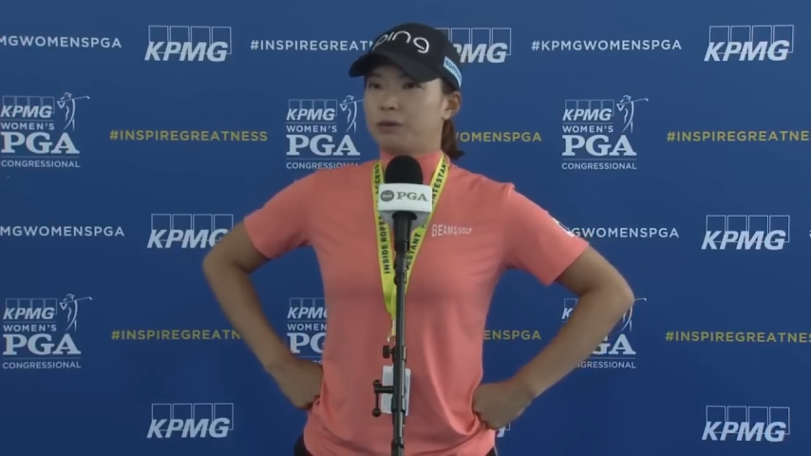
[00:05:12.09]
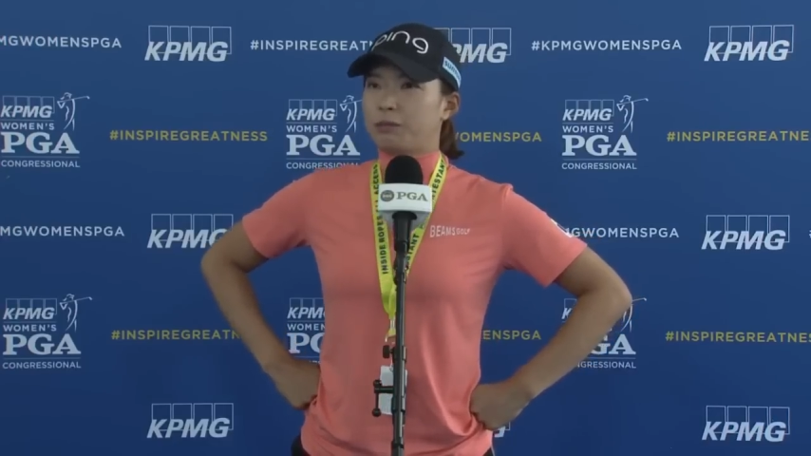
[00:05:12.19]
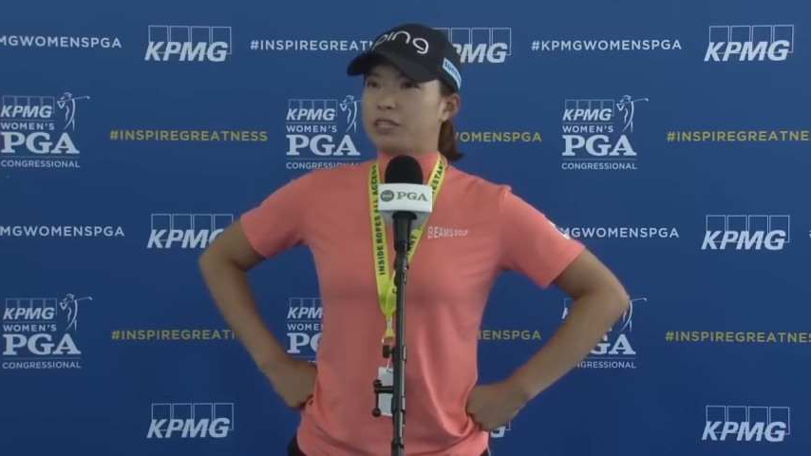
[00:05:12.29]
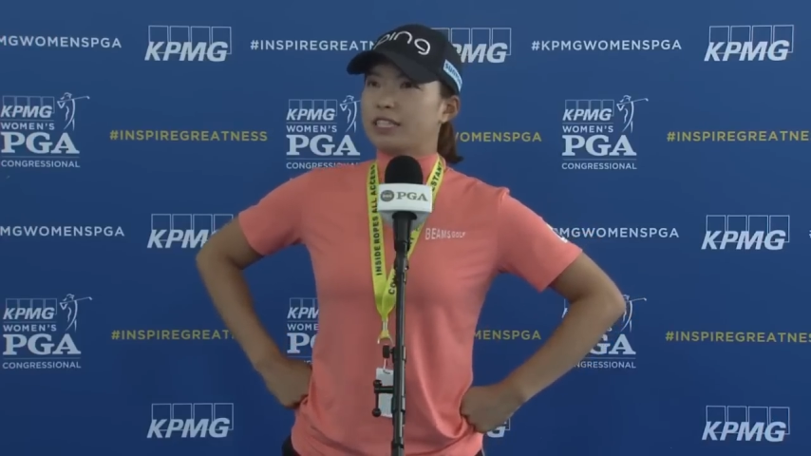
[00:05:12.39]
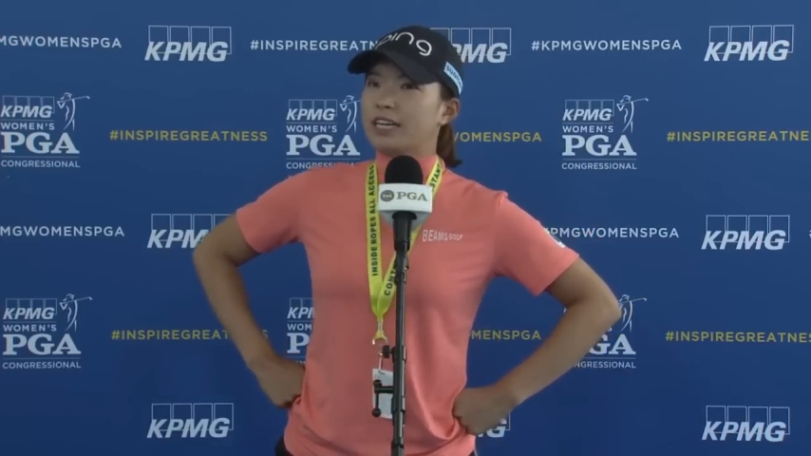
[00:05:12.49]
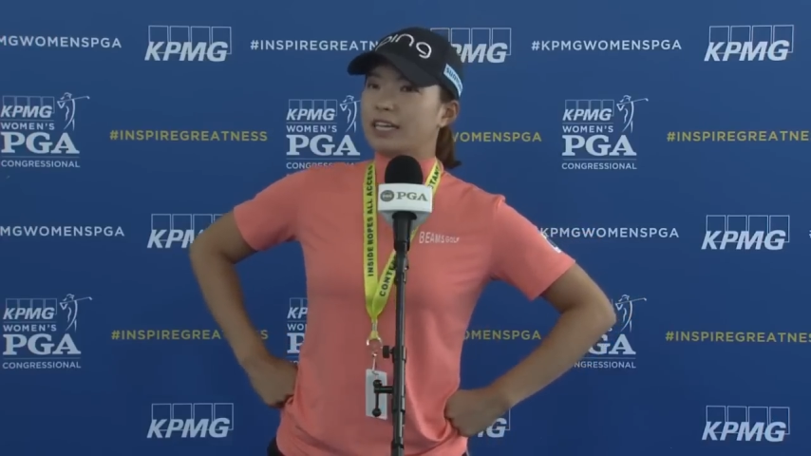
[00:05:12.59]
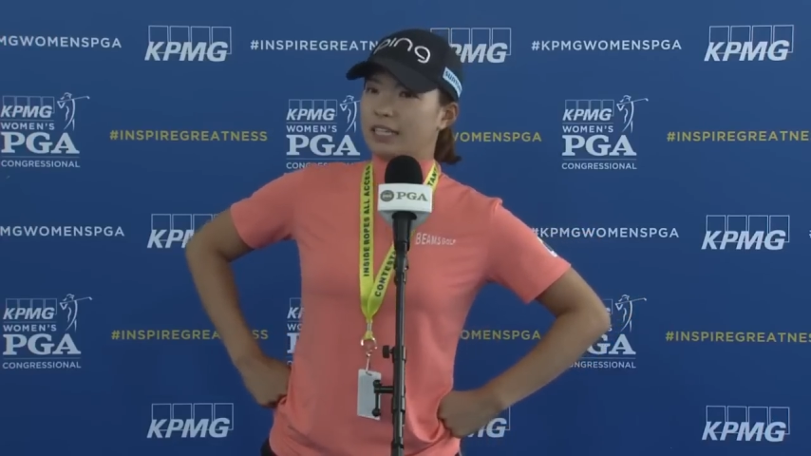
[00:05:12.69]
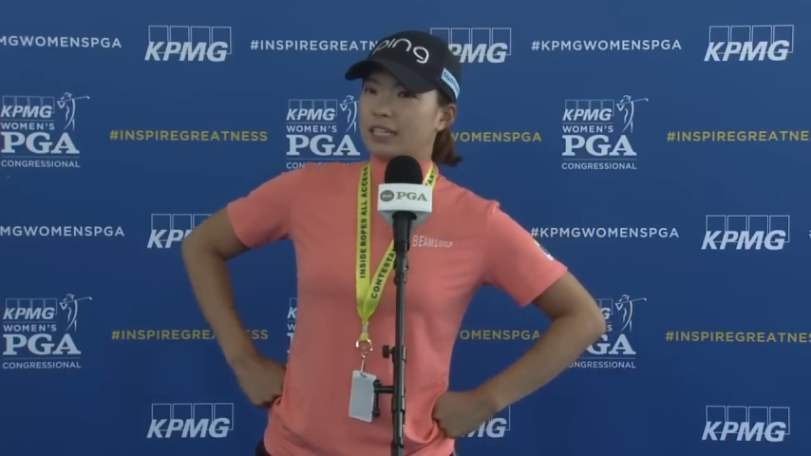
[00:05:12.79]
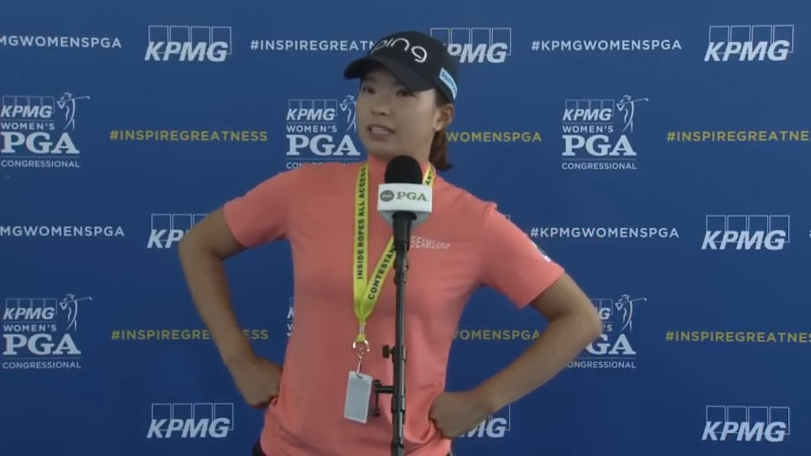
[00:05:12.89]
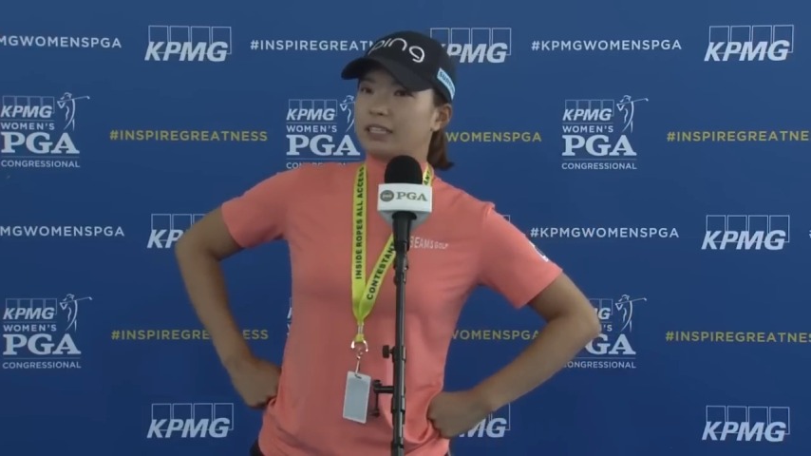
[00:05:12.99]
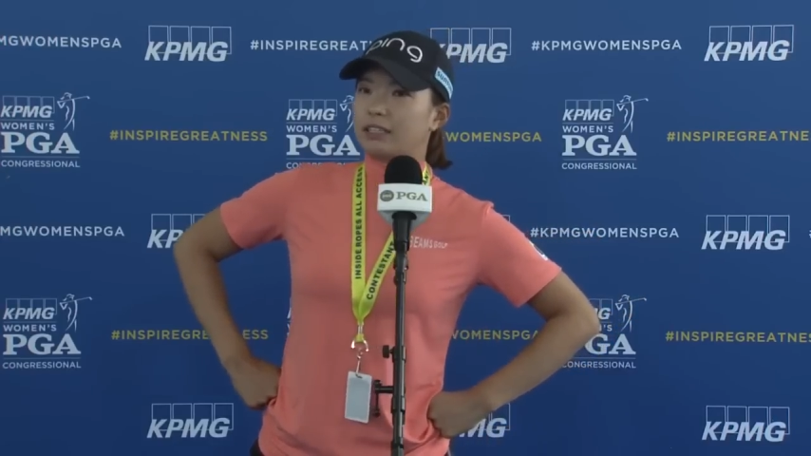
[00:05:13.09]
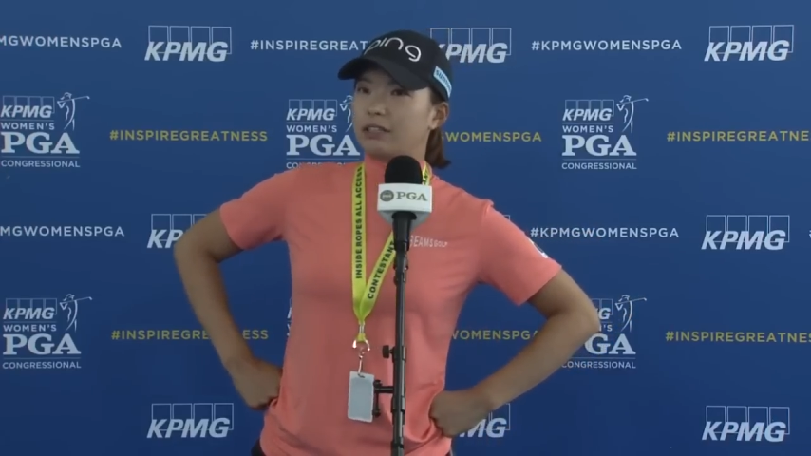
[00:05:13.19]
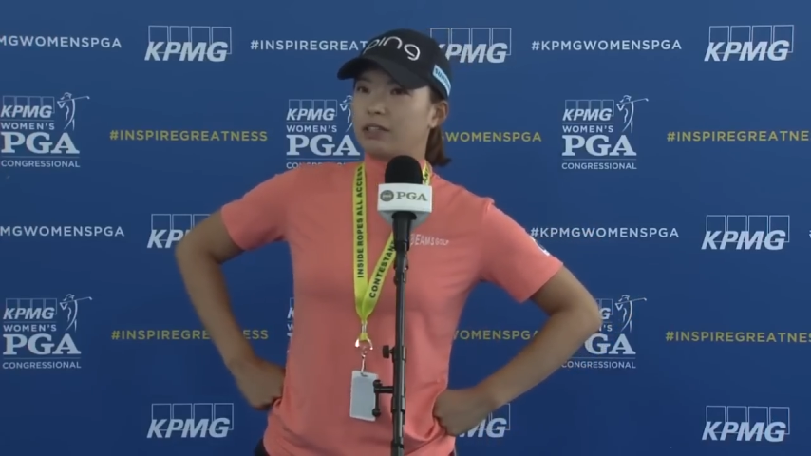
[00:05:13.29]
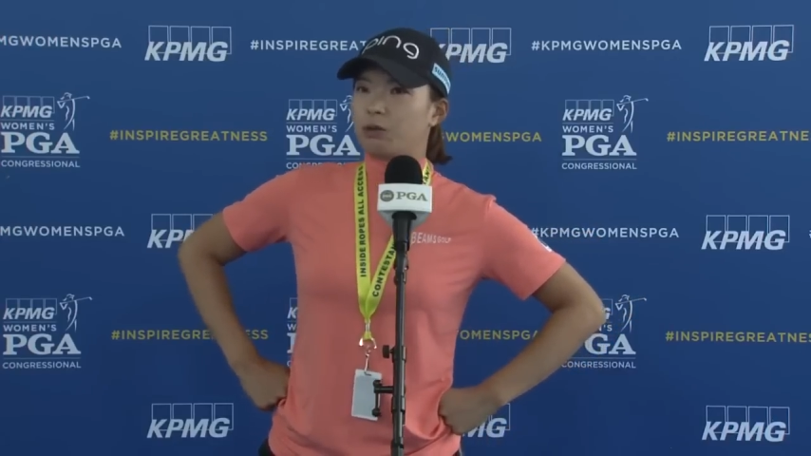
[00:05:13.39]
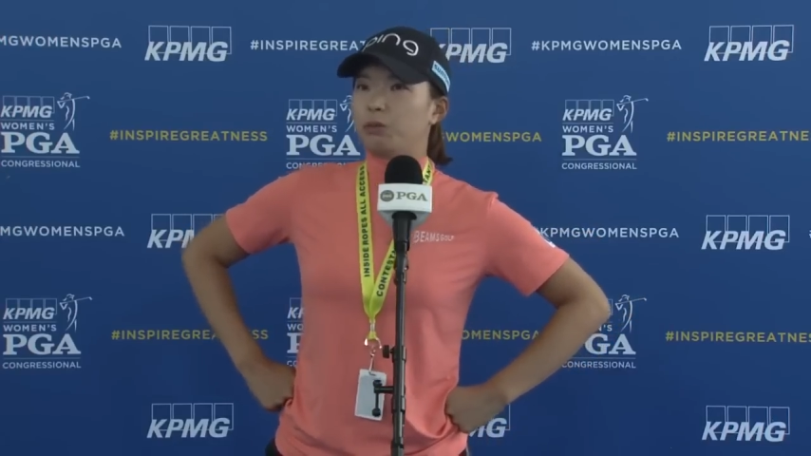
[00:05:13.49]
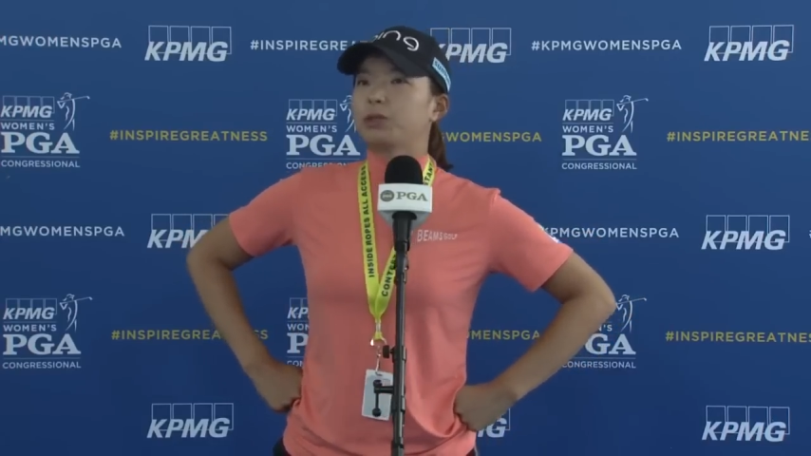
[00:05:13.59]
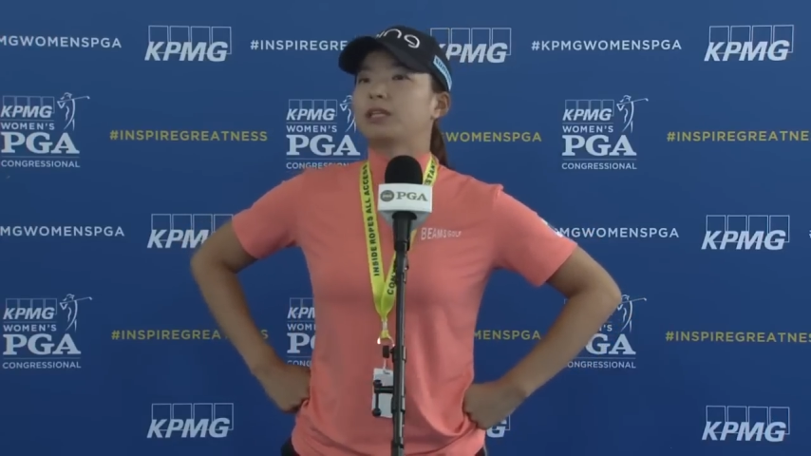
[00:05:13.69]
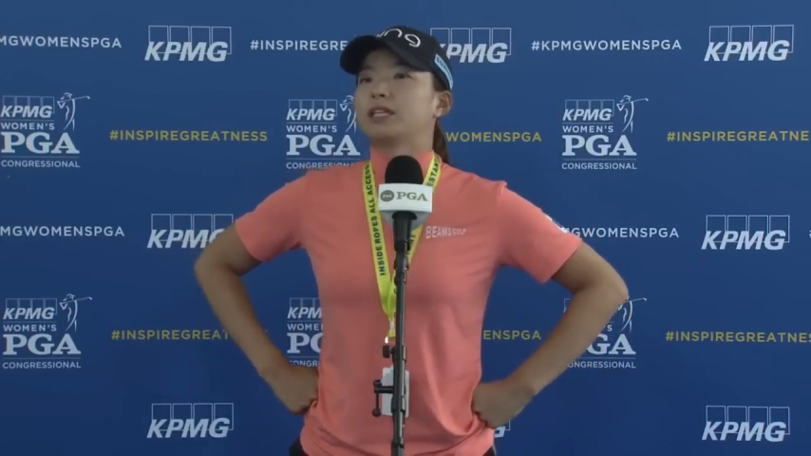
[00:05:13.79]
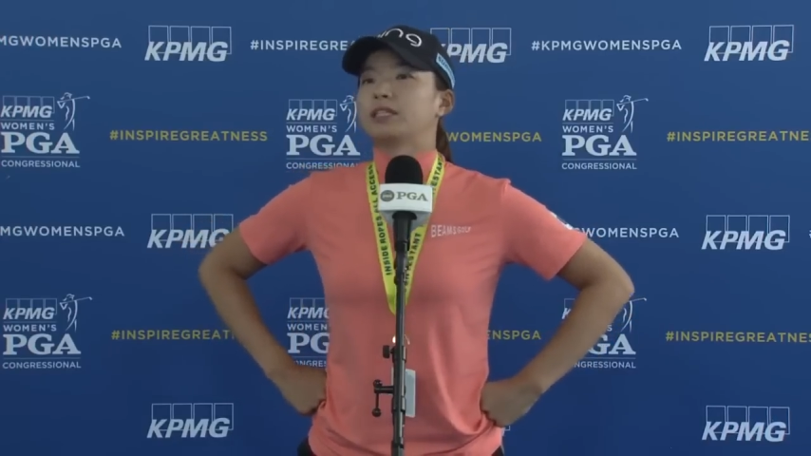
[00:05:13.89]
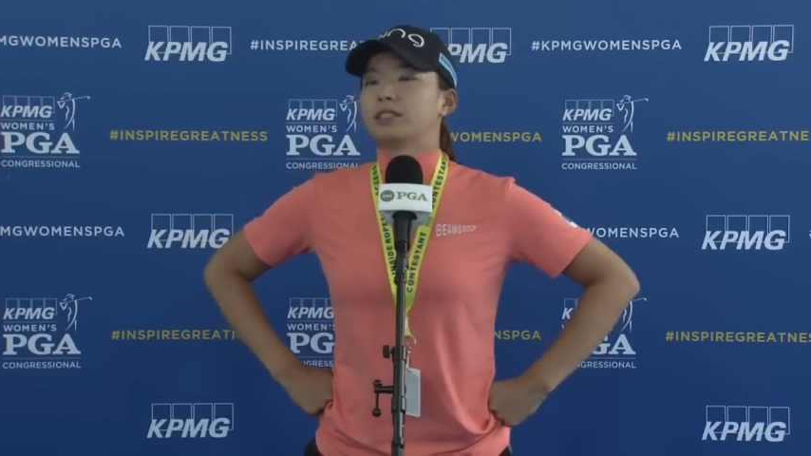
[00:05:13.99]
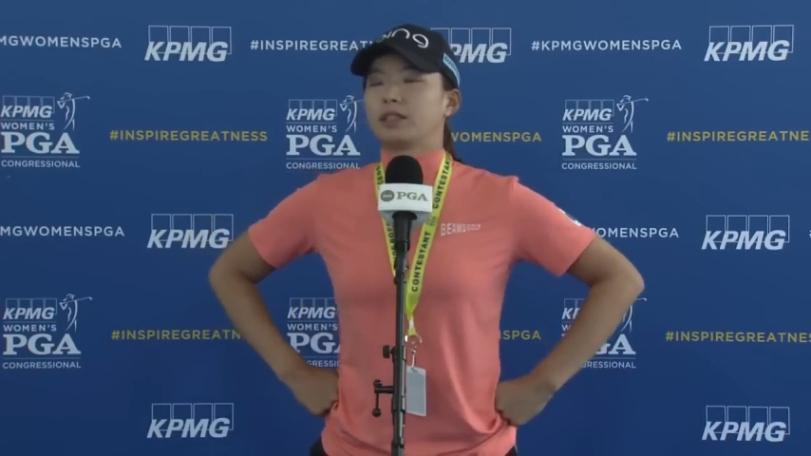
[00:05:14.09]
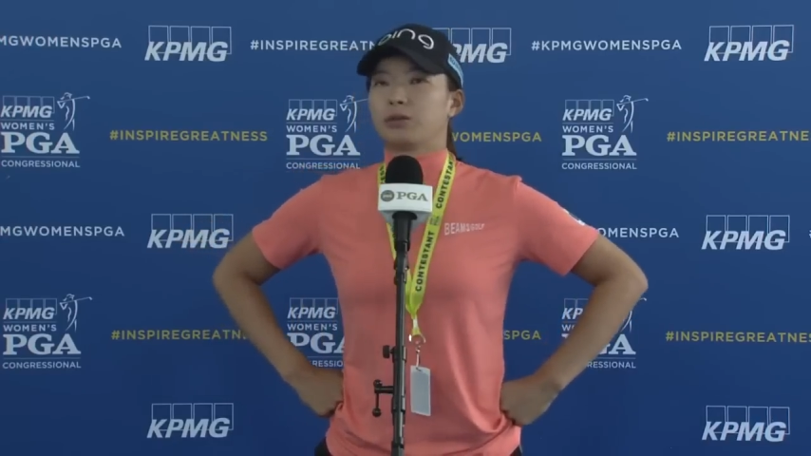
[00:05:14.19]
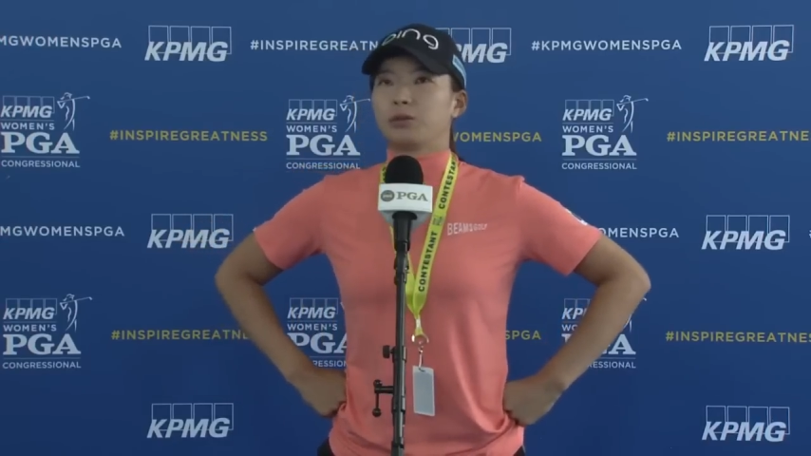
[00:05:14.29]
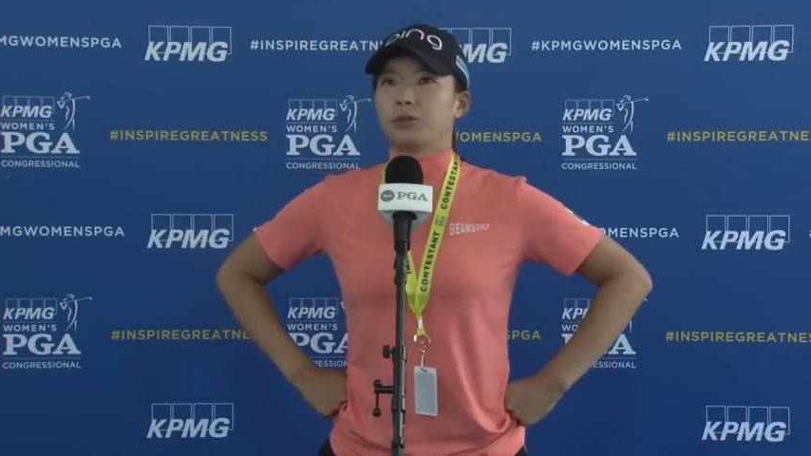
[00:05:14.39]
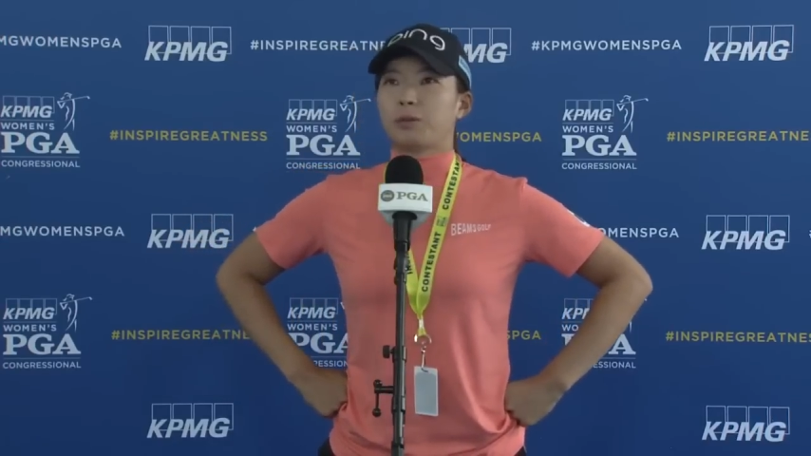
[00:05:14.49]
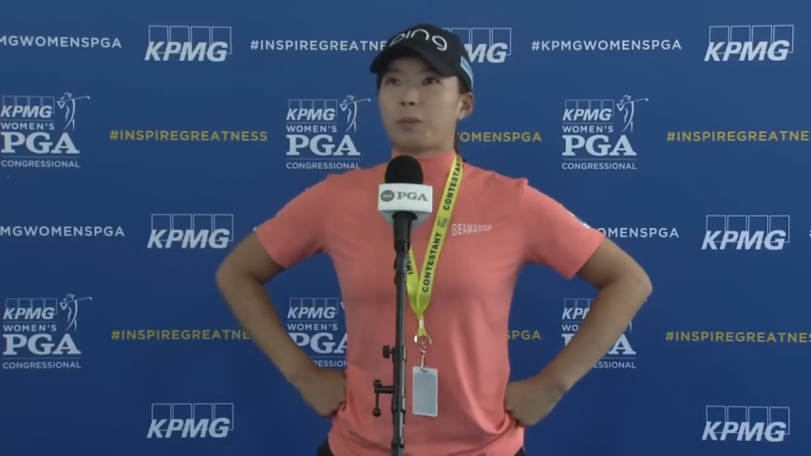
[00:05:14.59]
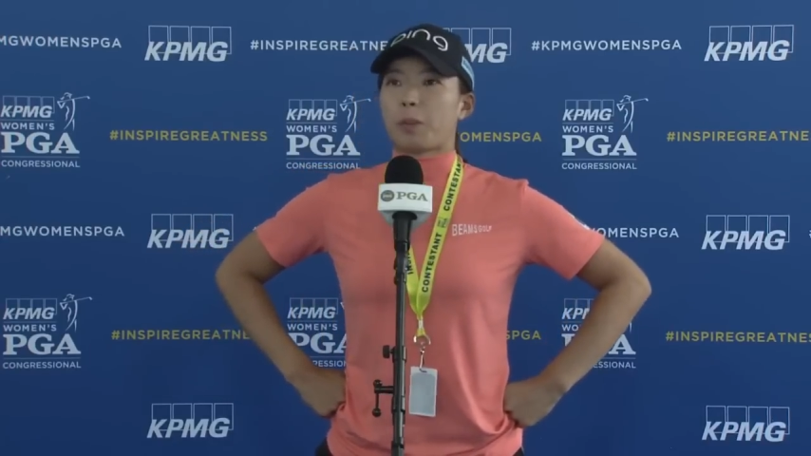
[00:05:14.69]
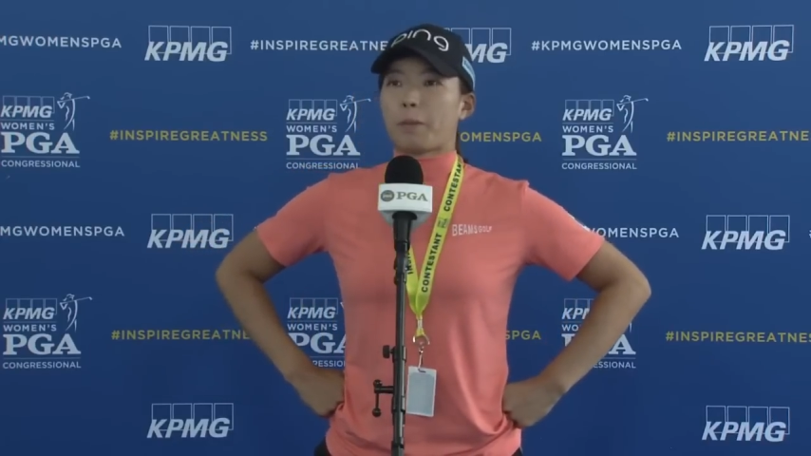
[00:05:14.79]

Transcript: 短いかなって思ったんですけど、